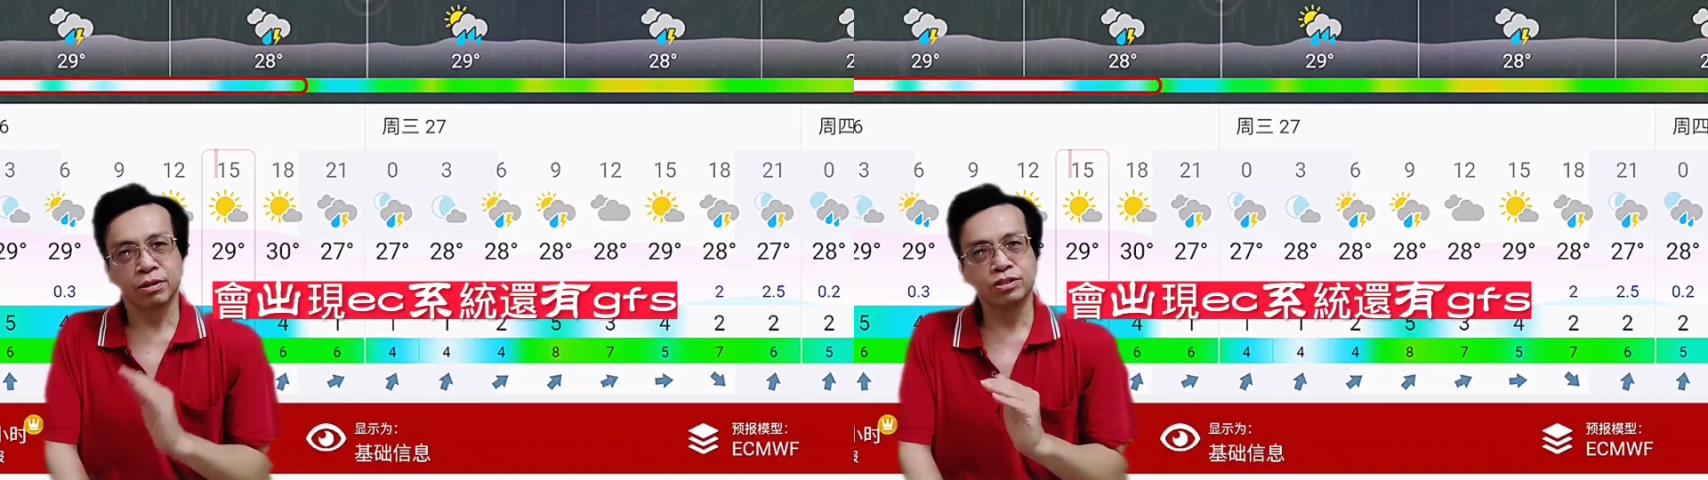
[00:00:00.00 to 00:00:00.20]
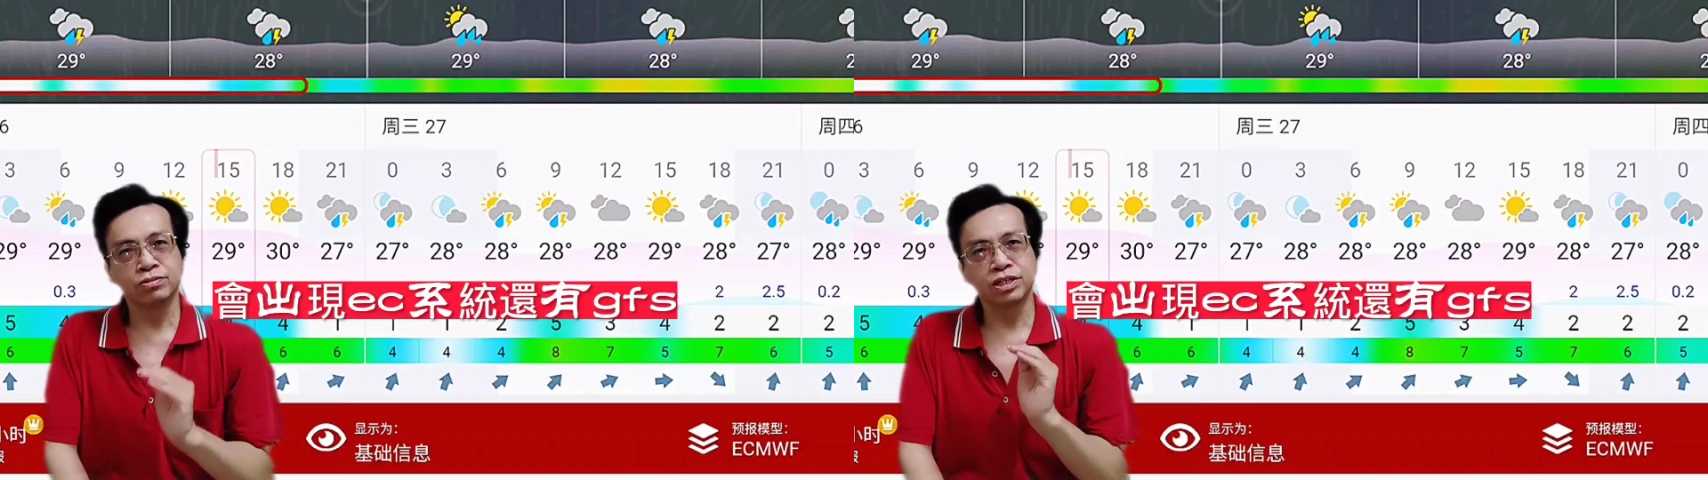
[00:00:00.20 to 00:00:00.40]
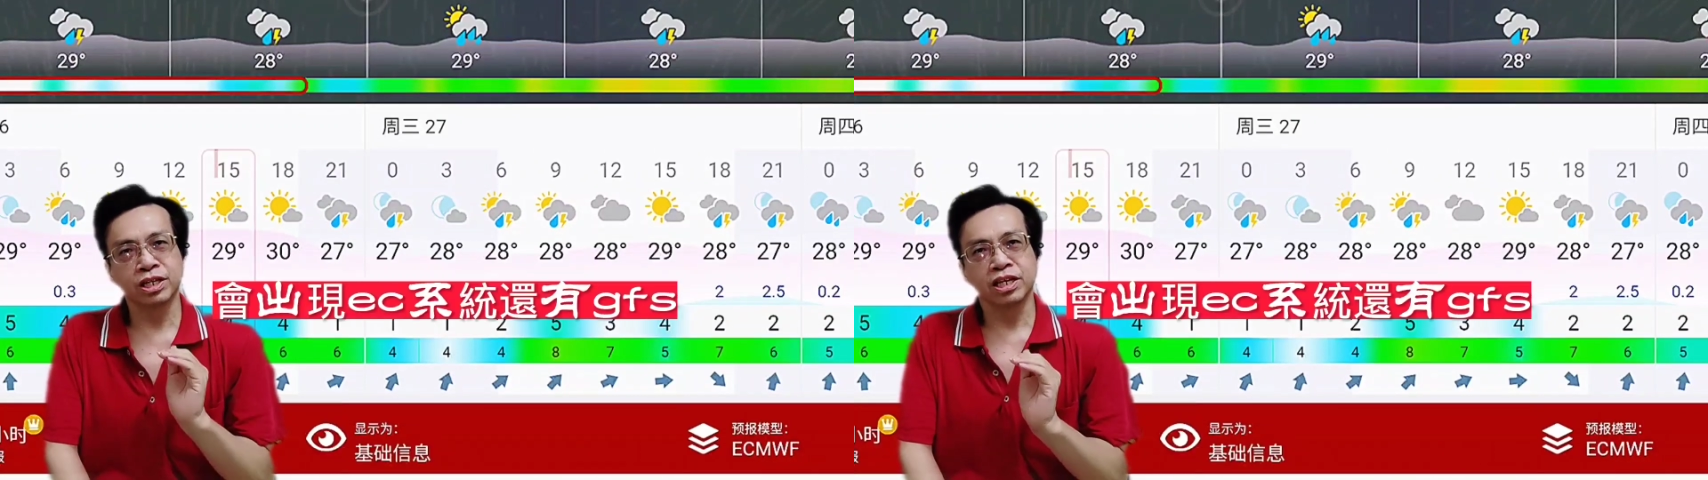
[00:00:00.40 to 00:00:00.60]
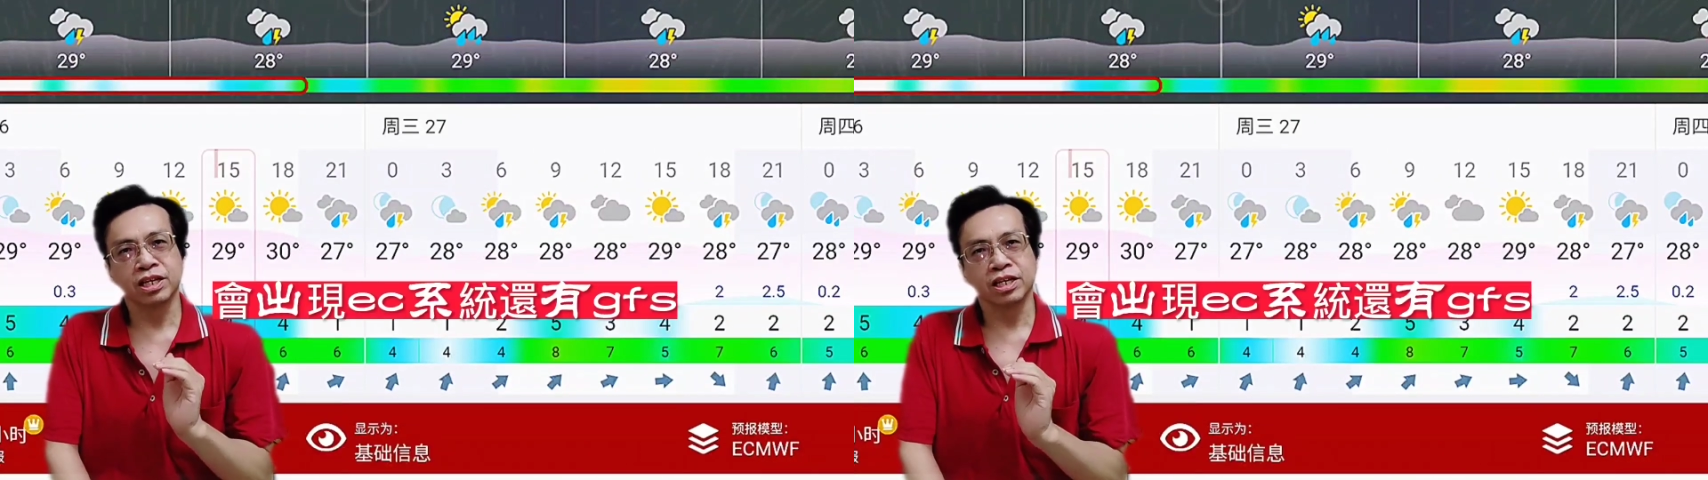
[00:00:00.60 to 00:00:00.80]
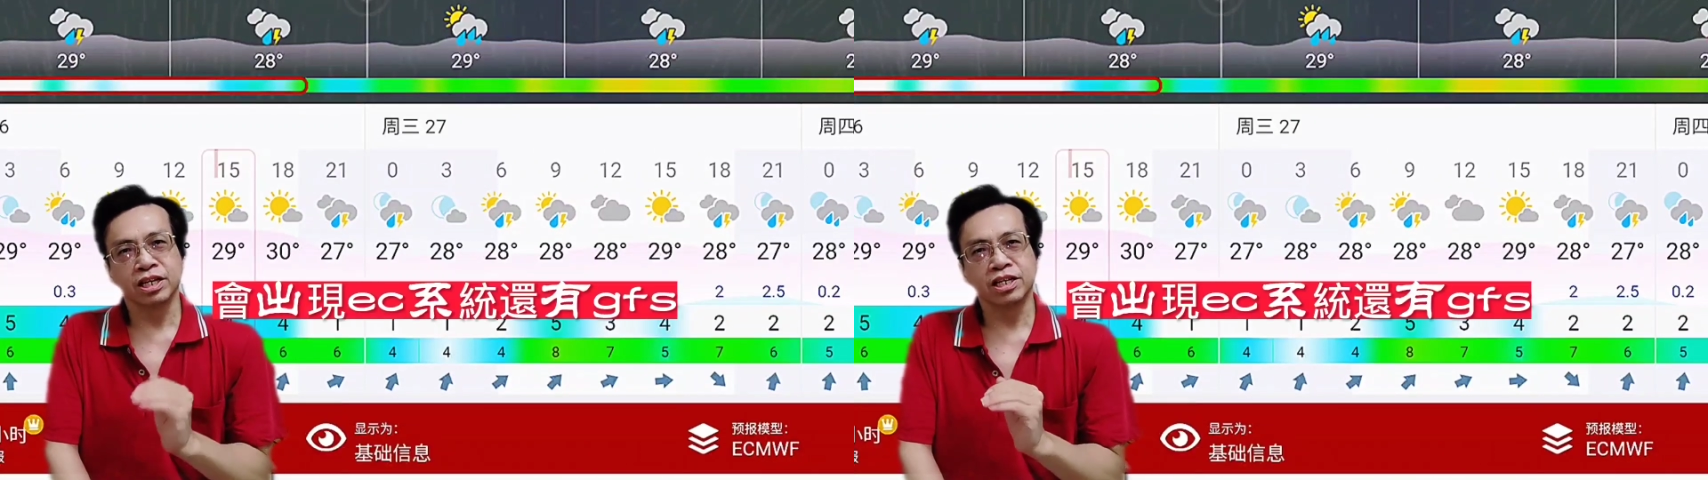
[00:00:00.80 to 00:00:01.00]
会出现
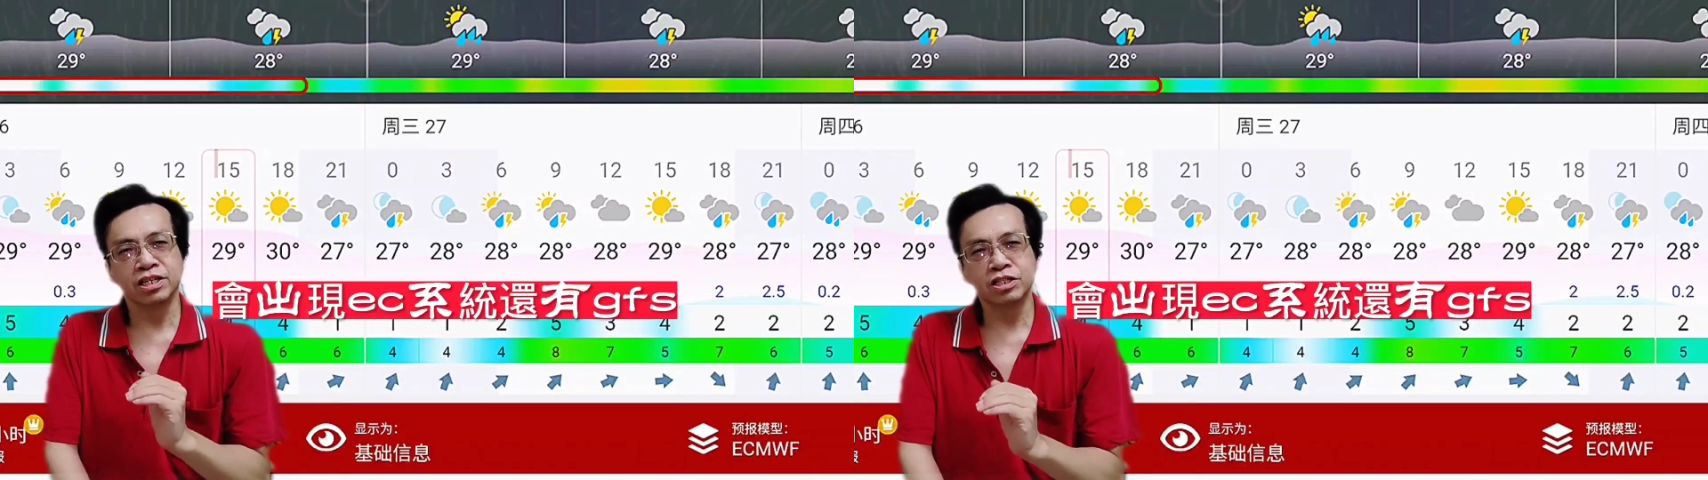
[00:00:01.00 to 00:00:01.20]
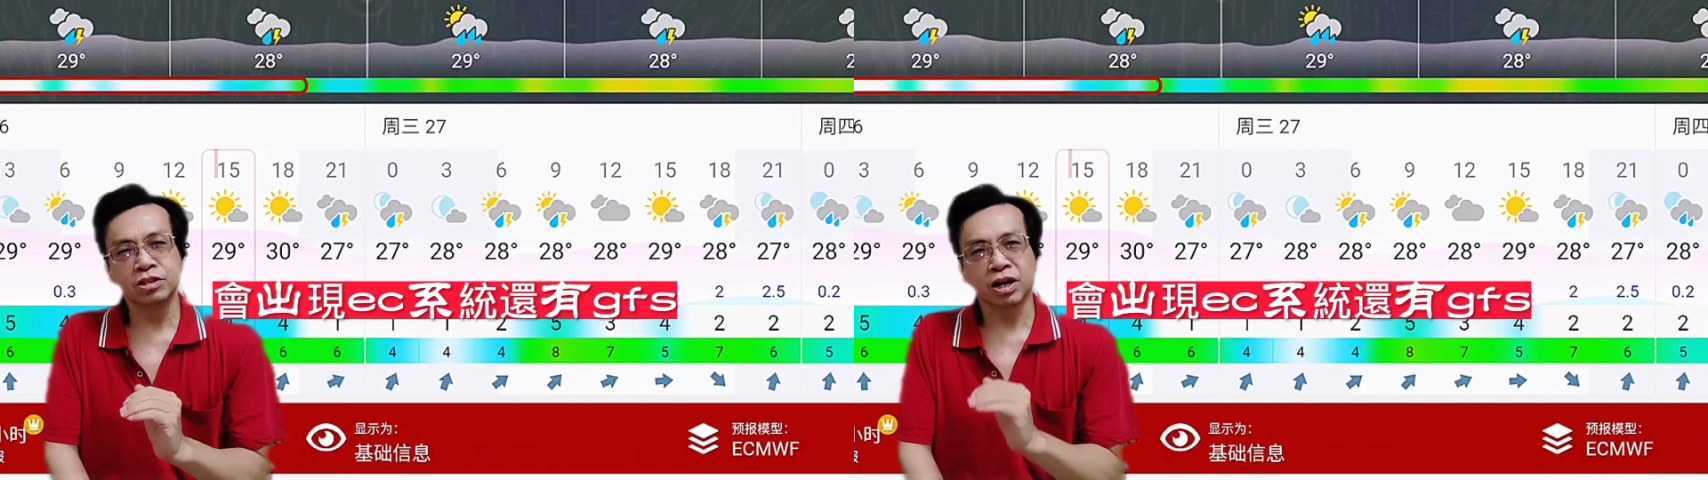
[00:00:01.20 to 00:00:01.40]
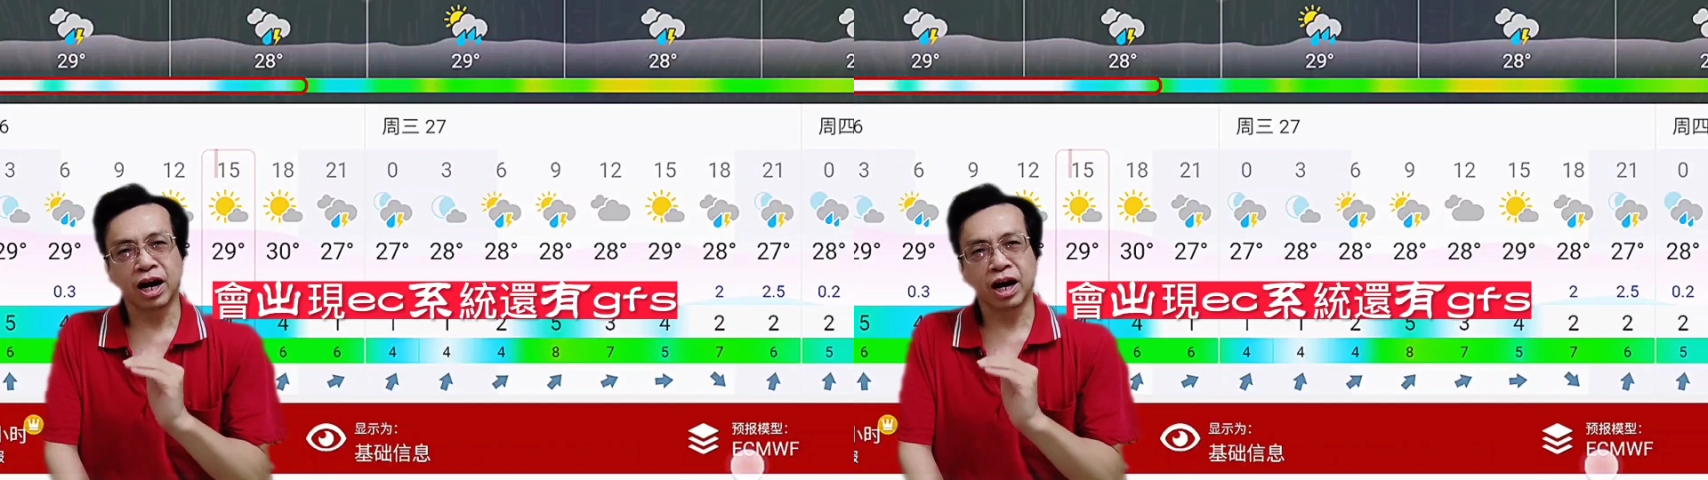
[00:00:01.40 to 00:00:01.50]
EC 系统，